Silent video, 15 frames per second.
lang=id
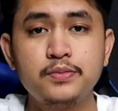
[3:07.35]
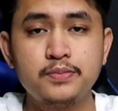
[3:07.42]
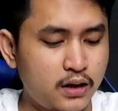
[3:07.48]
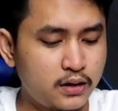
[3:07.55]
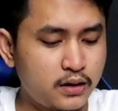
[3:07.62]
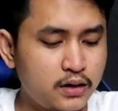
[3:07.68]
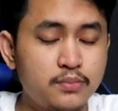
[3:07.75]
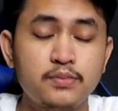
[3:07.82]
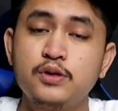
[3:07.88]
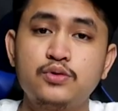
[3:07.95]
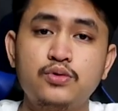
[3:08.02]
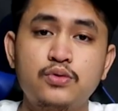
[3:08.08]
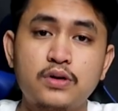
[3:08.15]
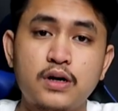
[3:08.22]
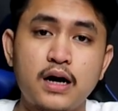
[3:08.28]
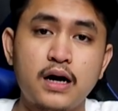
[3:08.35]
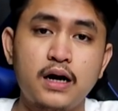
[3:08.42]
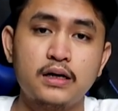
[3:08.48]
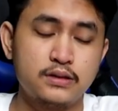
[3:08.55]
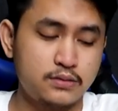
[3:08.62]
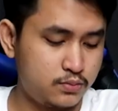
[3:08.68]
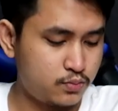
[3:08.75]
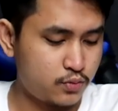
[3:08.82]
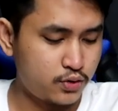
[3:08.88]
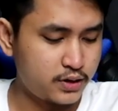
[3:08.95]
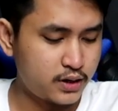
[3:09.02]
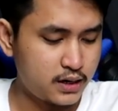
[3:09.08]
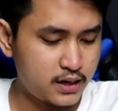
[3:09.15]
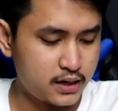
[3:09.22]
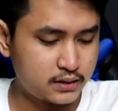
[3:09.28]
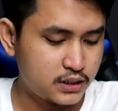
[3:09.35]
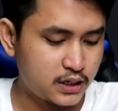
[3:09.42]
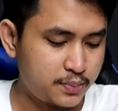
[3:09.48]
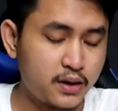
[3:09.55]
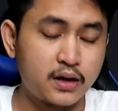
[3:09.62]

kalian lebih suka model yang sirip